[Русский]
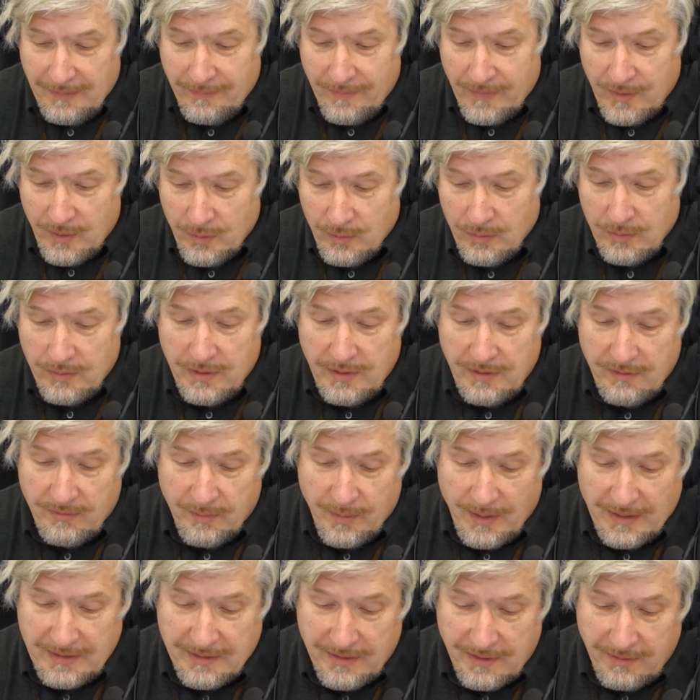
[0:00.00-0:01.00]
Ну и в
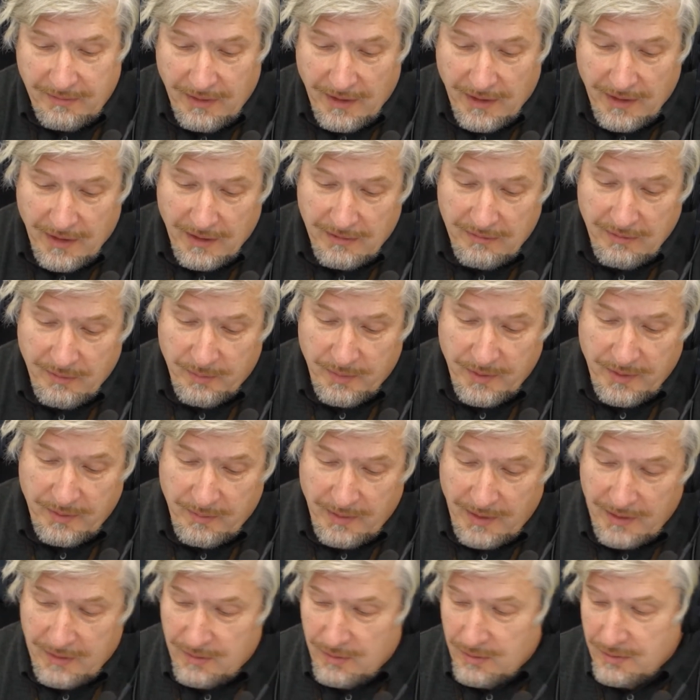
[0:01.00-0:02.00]
Москве, как вы
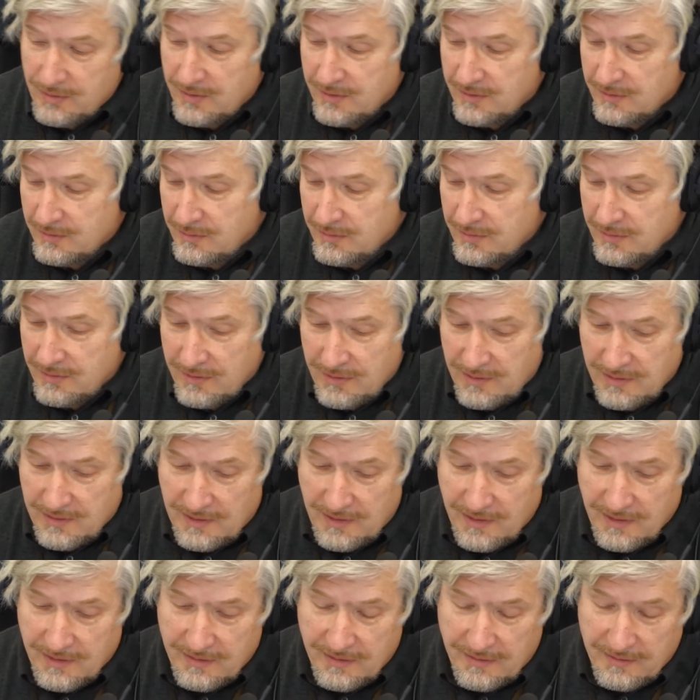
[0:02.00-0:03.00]
понимаете, тоже искусственный
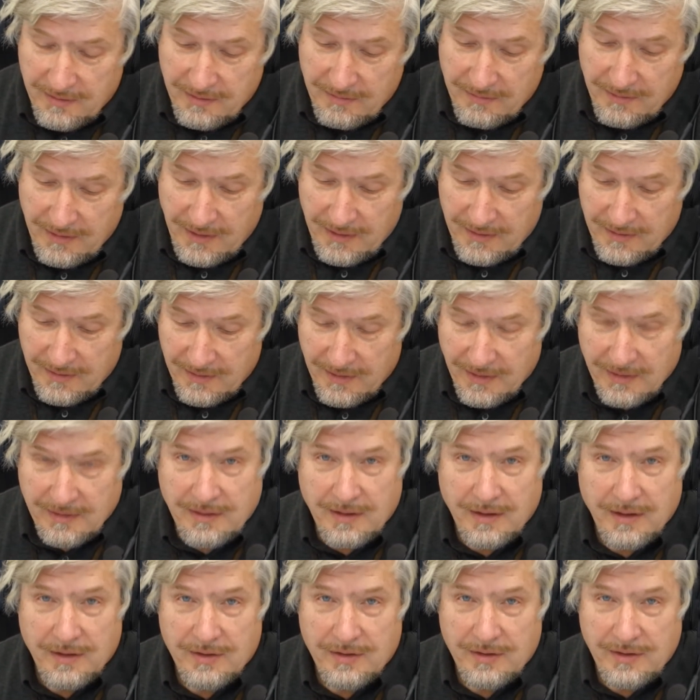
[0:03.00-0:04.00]
интеллект развивается со
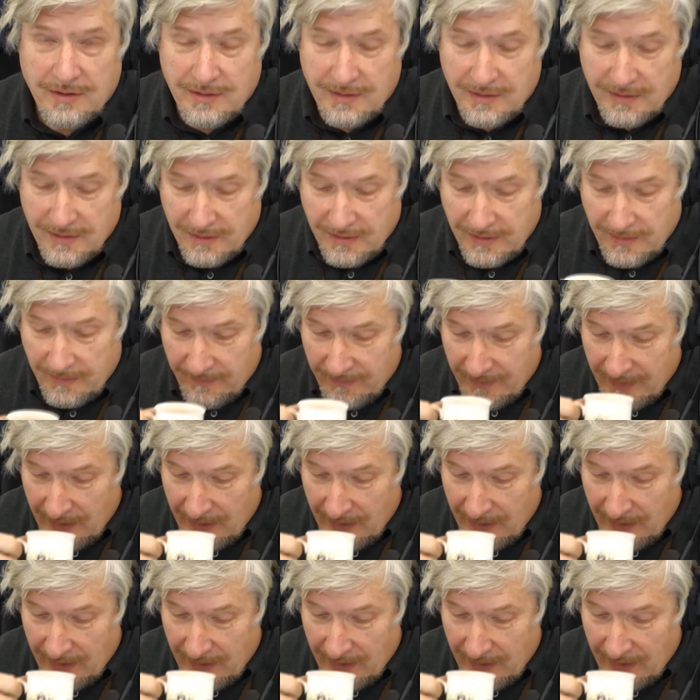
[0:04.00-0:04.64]
страшной силой.